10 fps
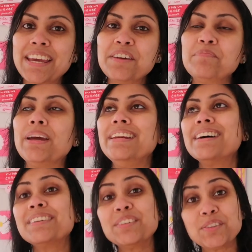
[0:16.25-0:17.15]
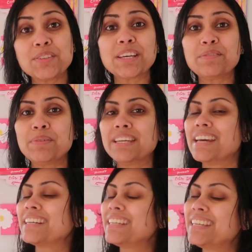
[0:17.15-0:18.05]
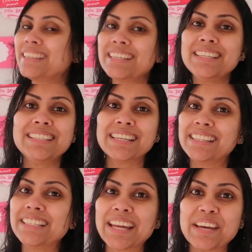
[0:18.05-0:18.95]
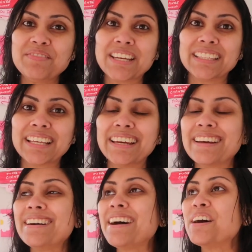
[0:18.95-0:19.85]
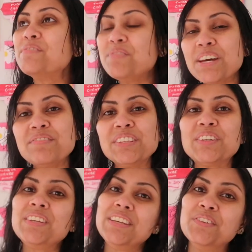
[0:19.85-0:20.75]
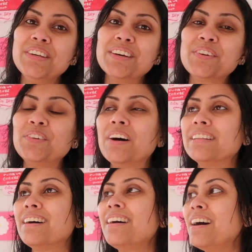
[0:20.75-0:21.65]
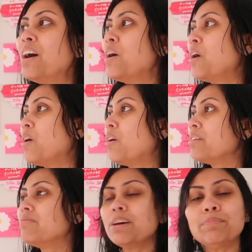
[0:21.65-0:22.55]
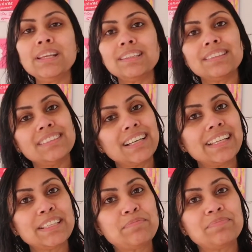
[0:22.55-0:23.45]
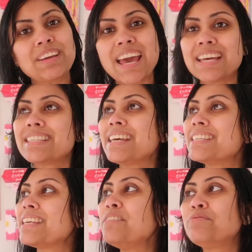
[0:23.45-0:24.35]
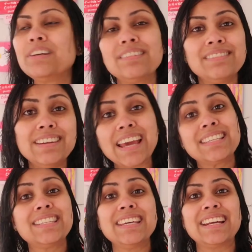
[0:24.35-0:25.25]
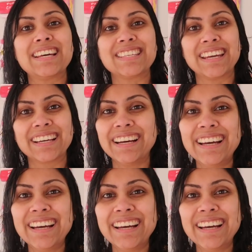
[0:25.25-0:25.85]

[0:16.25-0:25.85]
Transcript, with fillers: एक महीना गुजर भी गया कितनी जल्दी टाइम जाता है ना अभी अभी तो न्यू ईयर हुआ था और वन मंथ खत्म ऐसे ऐसे ही फिर नेक्स्ट ईयर आ जाएगा